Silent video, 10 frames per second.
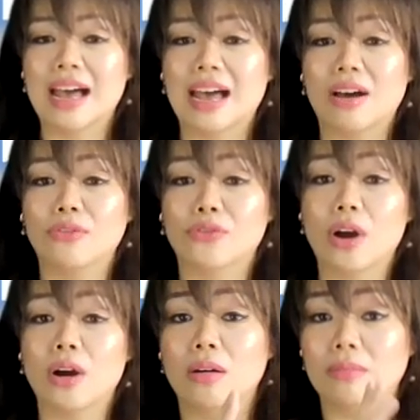uh,
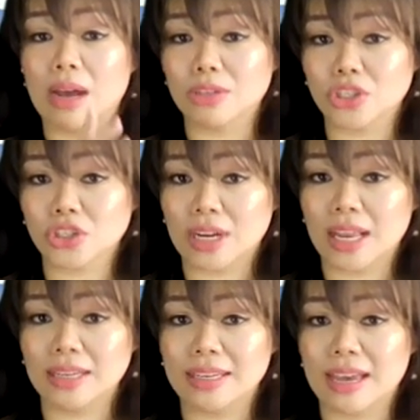from
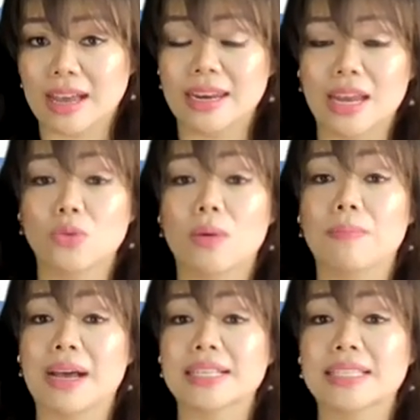Australia na
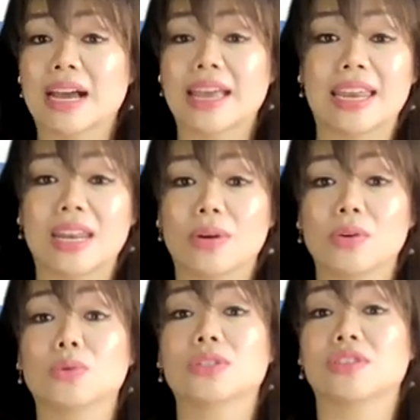lumabas ang anyone
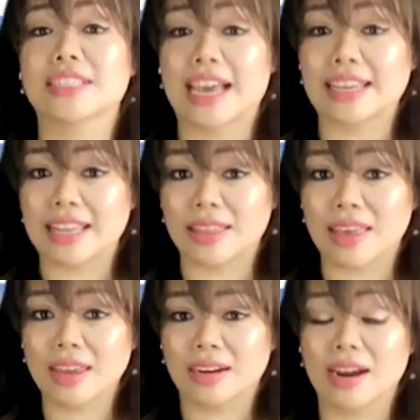who's residing
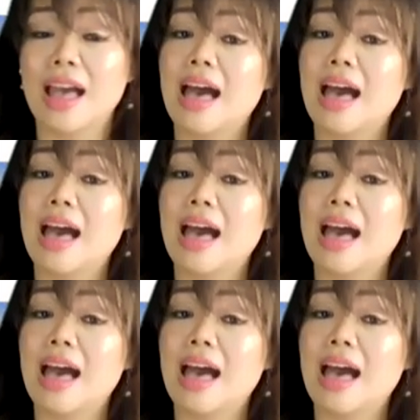there.